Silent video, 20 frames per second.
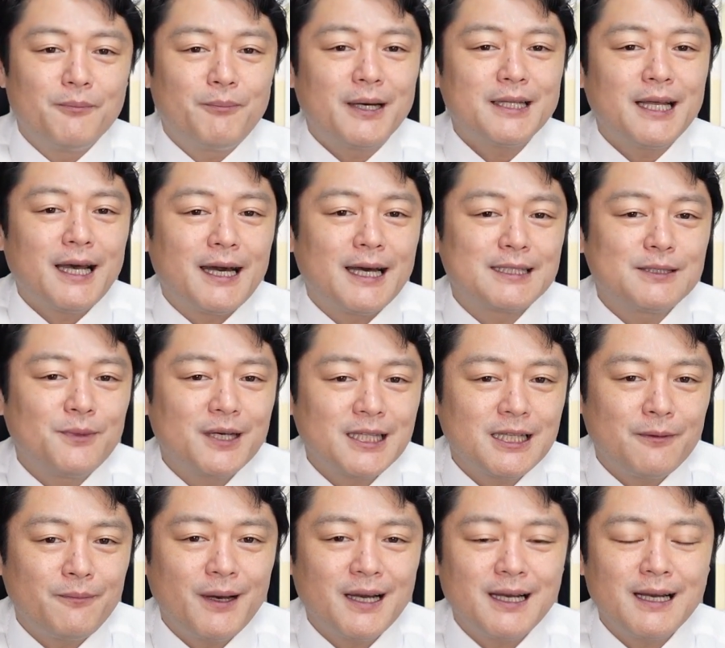まだ始まっ
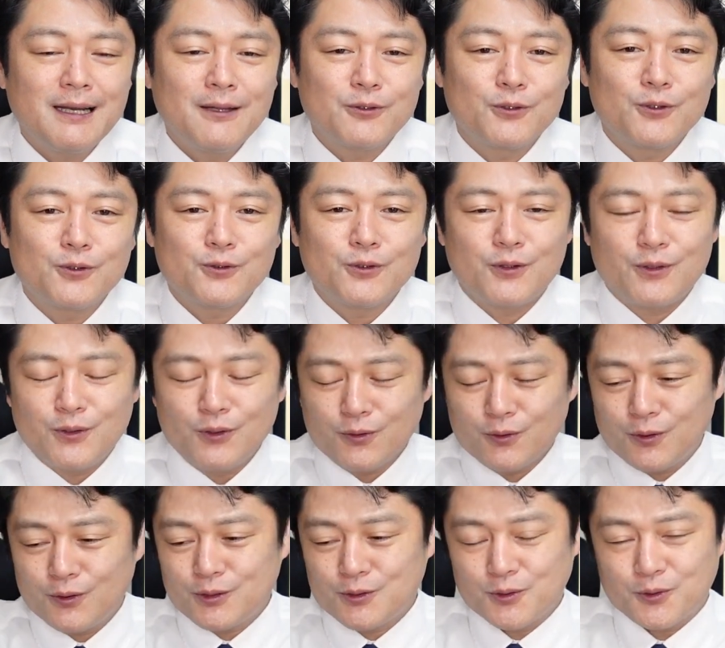たばっかりということで、よっ
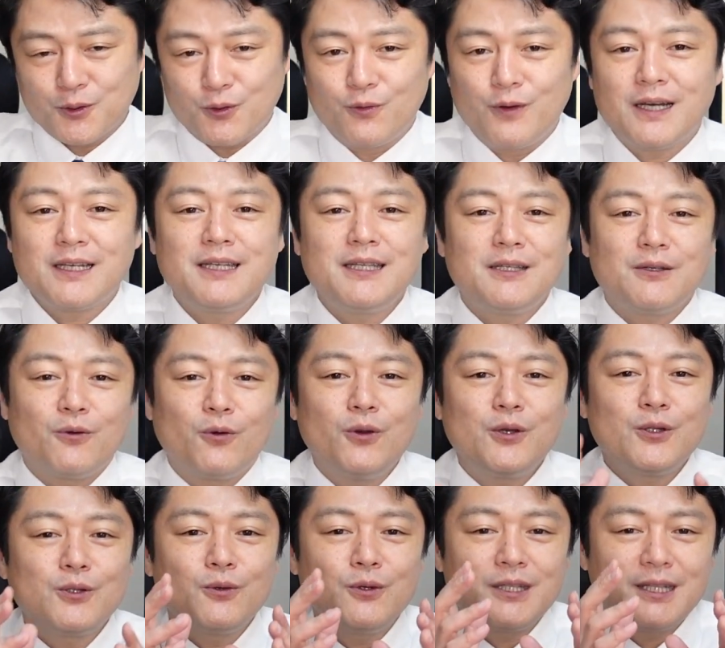こいしょと脇に置
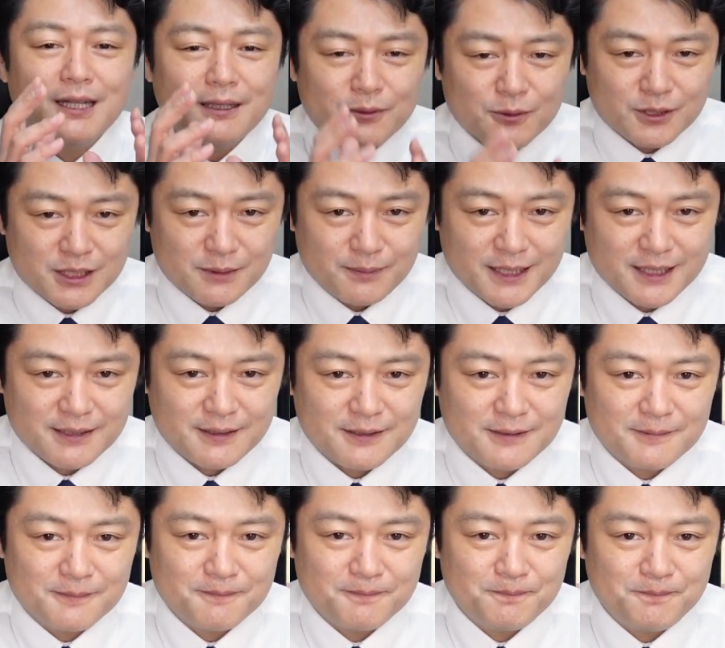いといたとします。